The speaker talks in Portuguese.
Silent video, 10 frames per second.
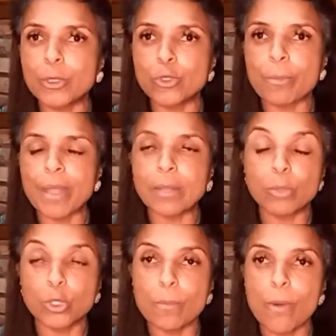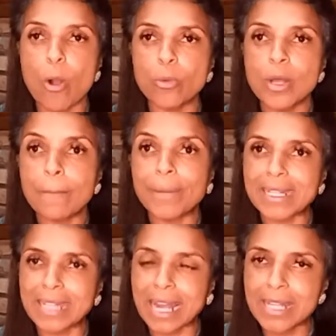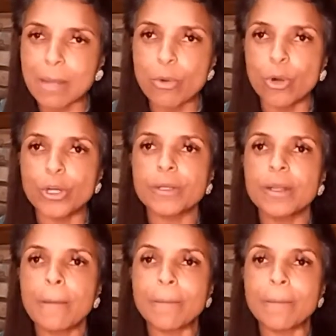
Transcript: muito bem, muito bom para atrair amor,